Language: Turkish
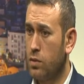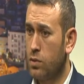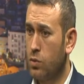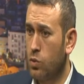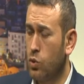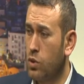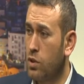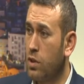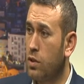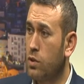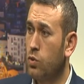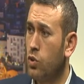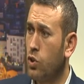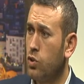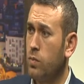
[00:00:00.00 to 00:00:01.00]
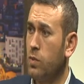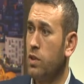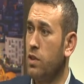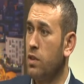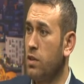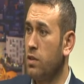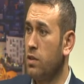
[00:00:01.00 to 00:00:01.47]
Türkiye'nin dört bir
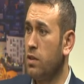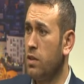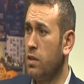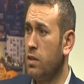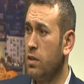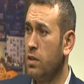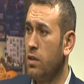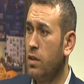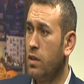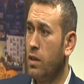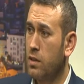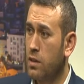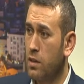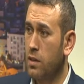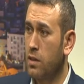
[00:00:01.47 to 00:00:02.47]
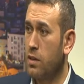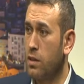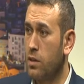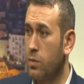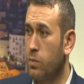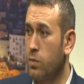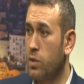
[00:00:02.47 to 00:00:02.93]
yanında etkinlikler
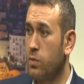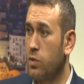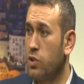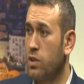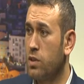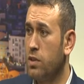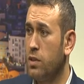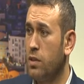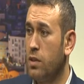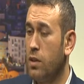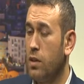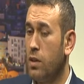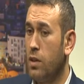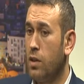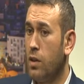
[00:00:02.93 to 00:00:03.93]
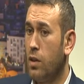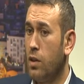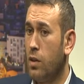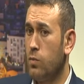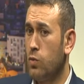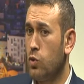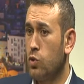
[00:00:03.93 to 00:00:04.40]
yapmaya başladı.
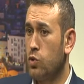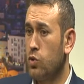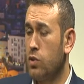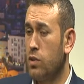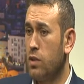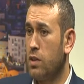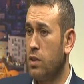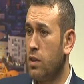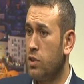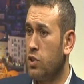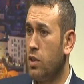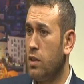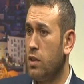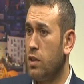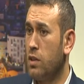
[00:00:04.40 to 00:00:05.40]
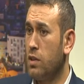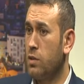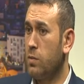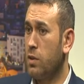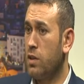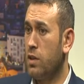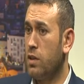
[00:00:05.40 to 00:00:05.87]
Hamdolsun geçen yıl
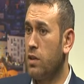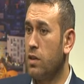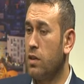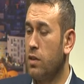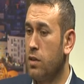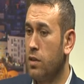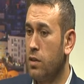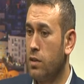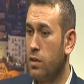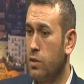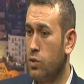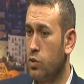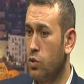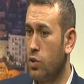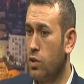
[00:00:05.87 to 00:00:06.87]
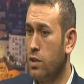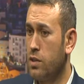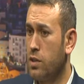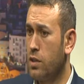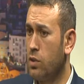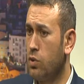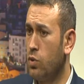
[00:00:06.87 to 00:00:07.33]
itibariyle
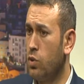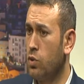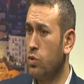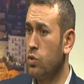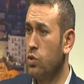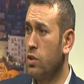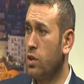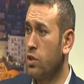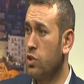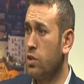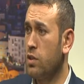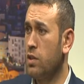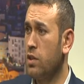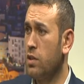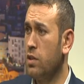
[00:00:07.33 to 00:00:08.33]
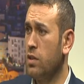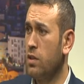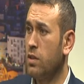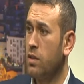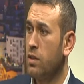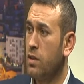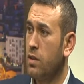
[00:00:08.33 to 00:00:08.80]
söylesek 400'e aşkın yerde
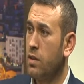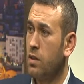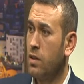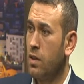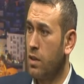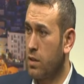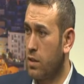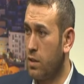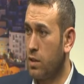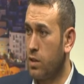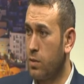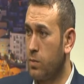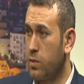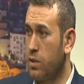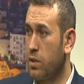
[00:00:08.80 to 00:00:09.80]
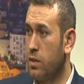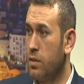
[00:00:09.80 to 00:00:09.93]
etkinlik yaptık.